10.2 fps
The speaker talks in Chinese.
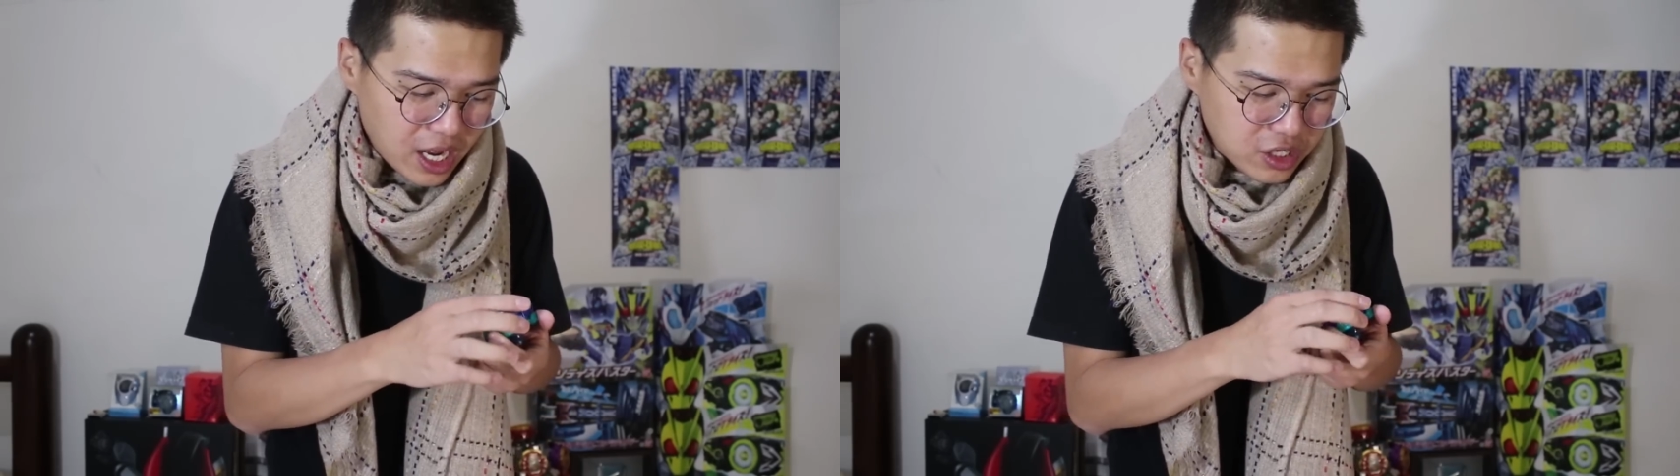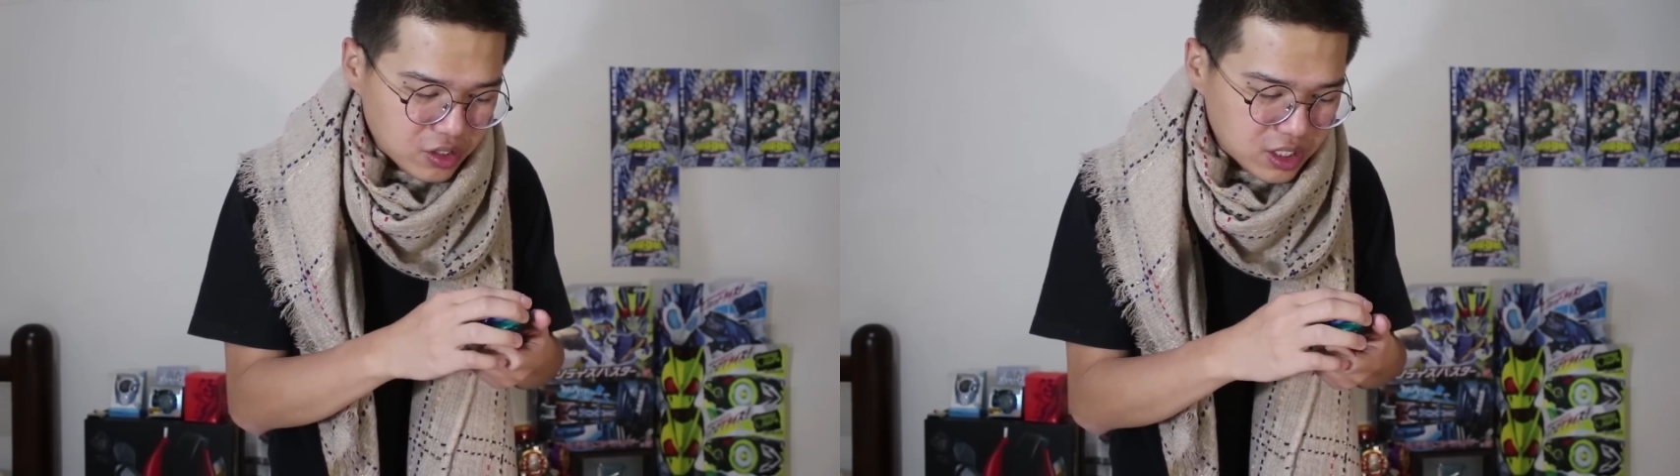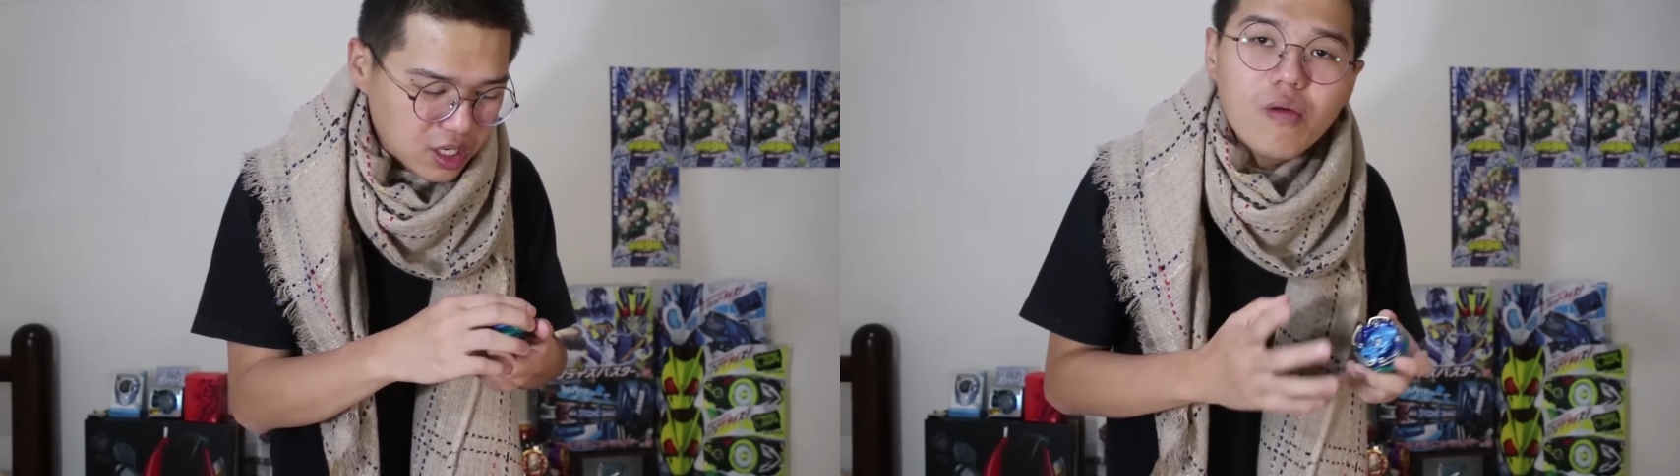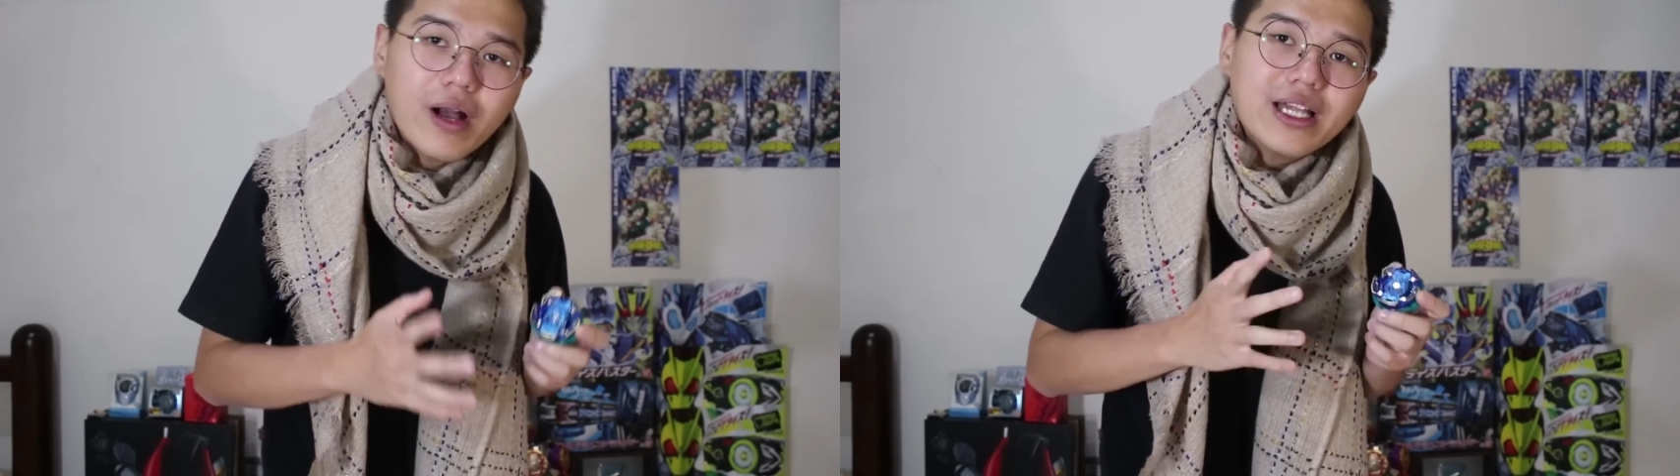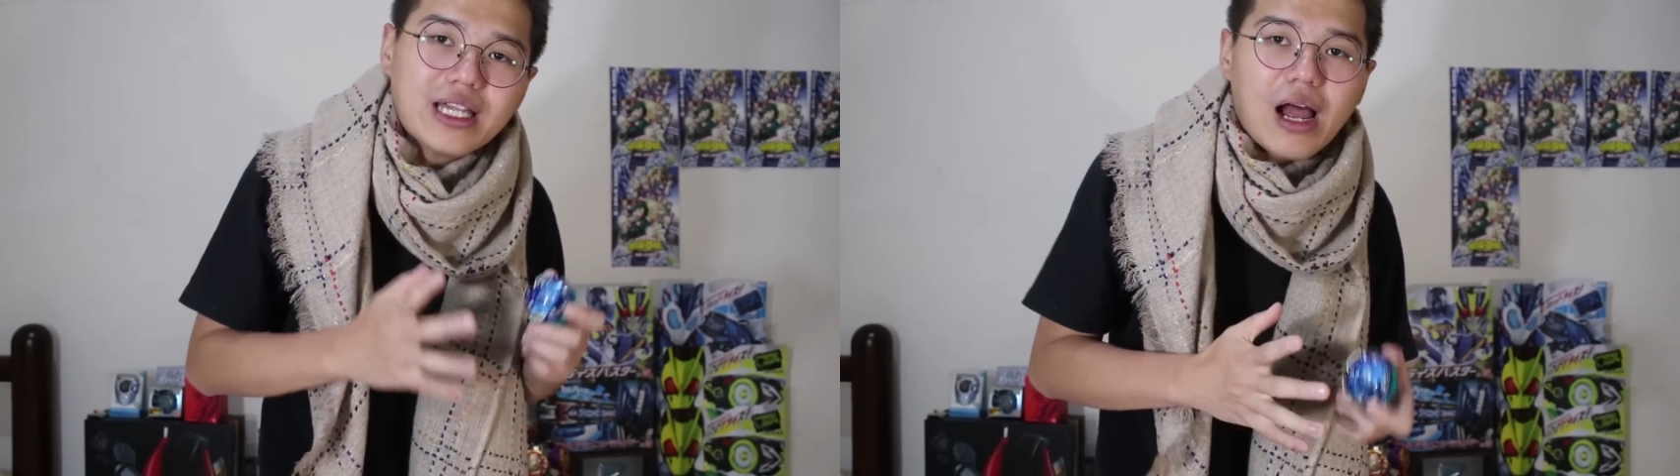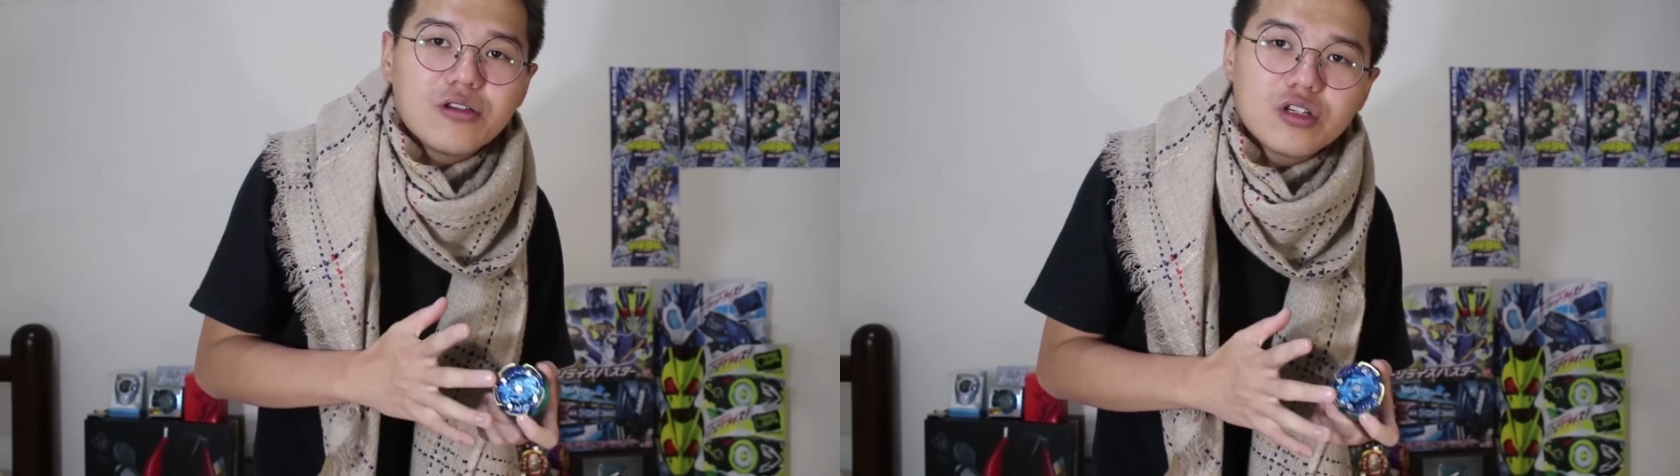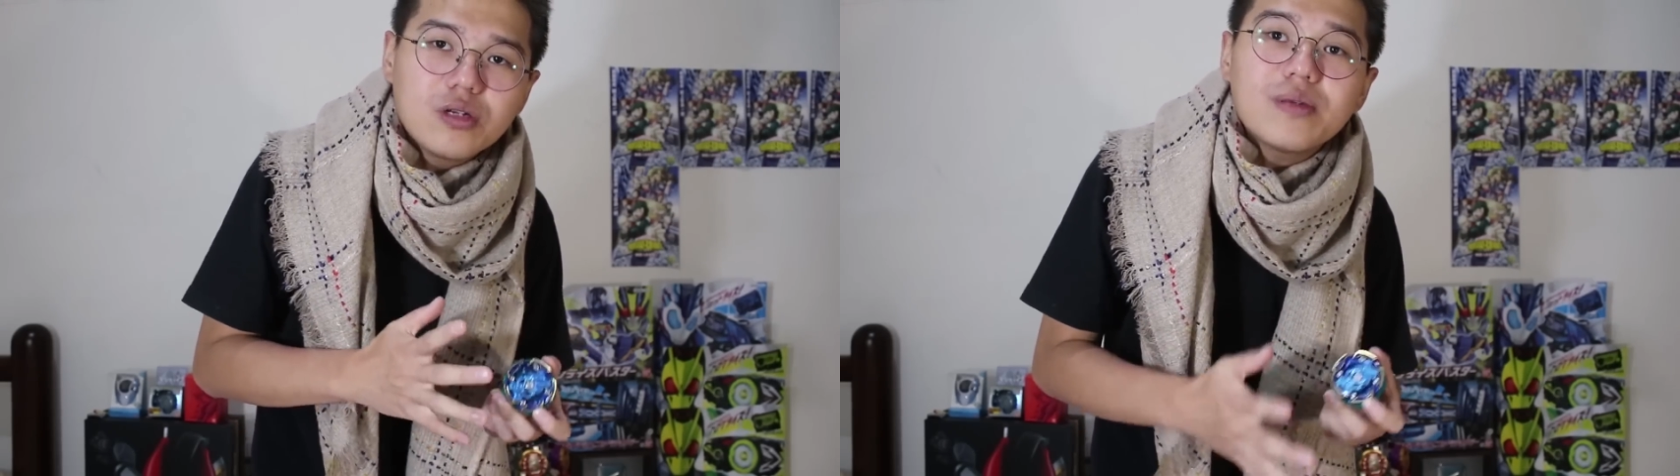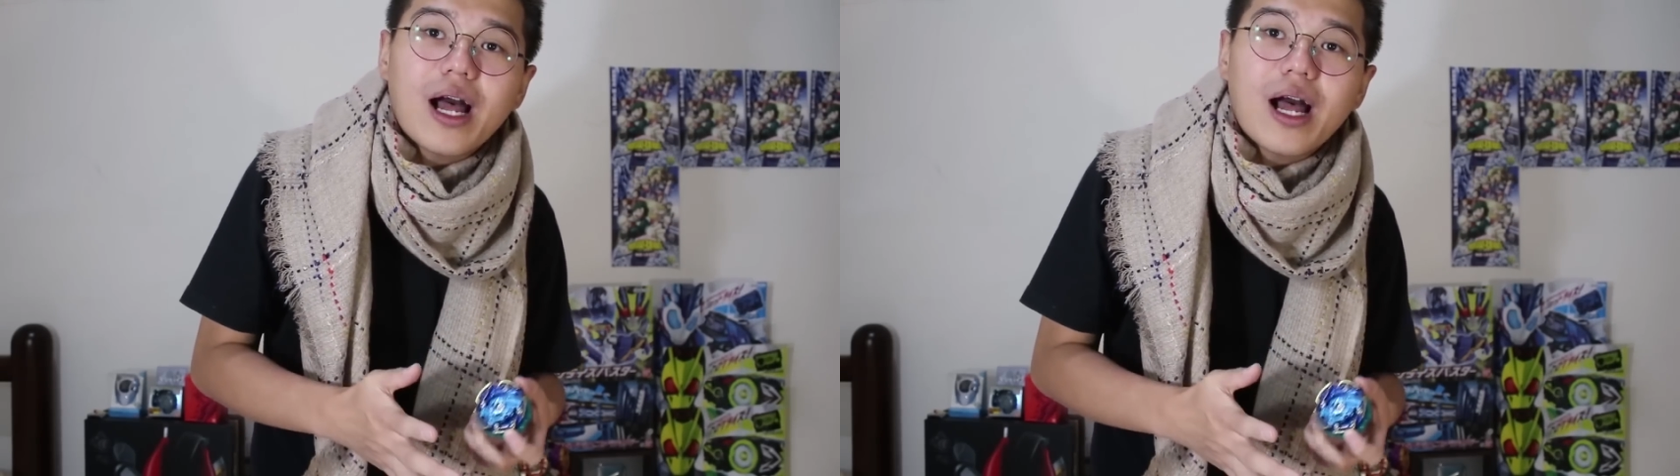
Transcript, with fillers: 而且就是我们刚才打的时候基本